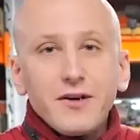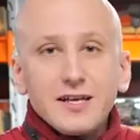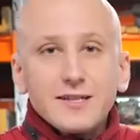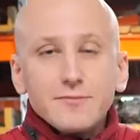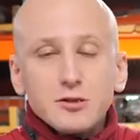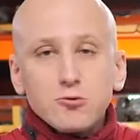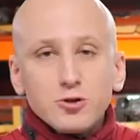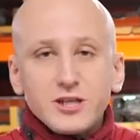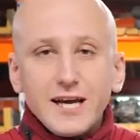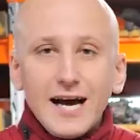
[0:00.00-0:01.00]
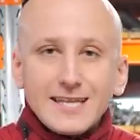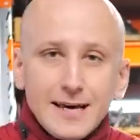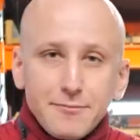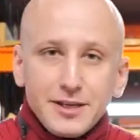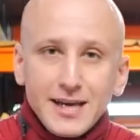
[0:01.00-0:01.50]
В этом случае
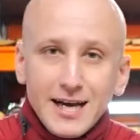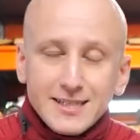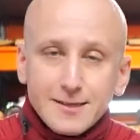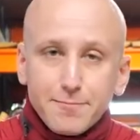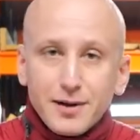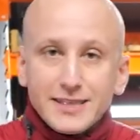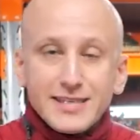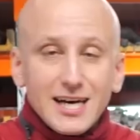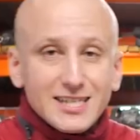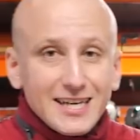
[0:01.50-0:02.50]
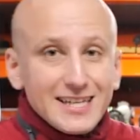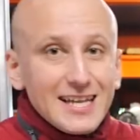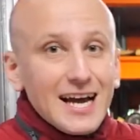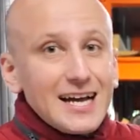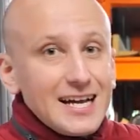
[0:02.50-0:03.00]
она меняется протяжкой.
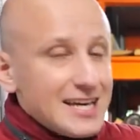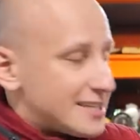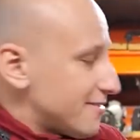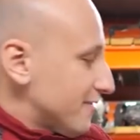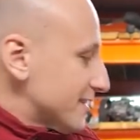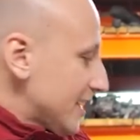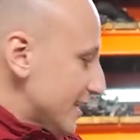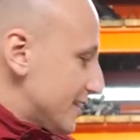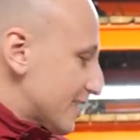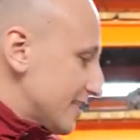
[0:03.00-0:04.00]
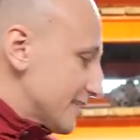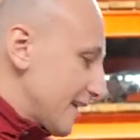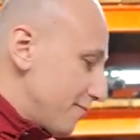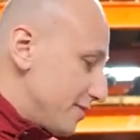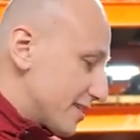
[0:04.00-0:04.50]
Для этого надо
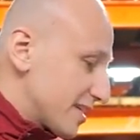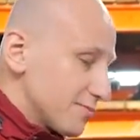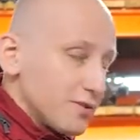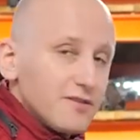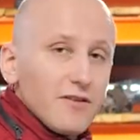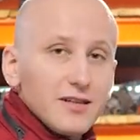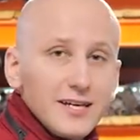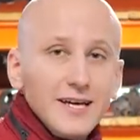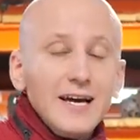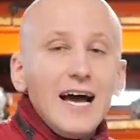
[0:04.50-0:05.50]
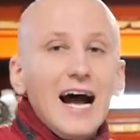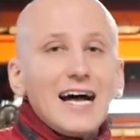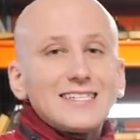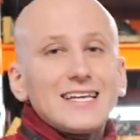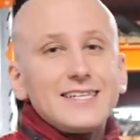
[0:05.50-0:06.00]
расслабить распредвалы,
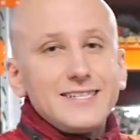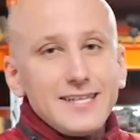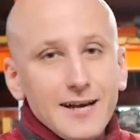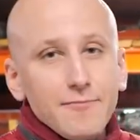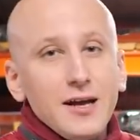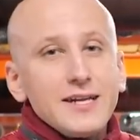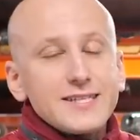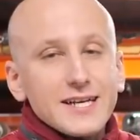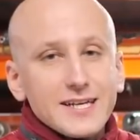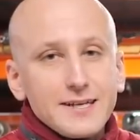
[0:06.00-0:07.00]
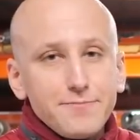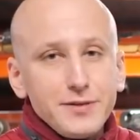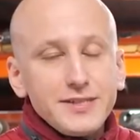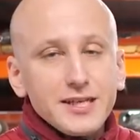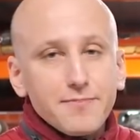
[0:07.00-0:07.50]
а затем
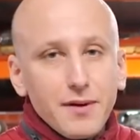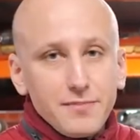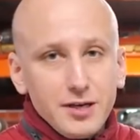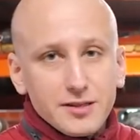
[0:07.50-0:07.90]
закрепить их по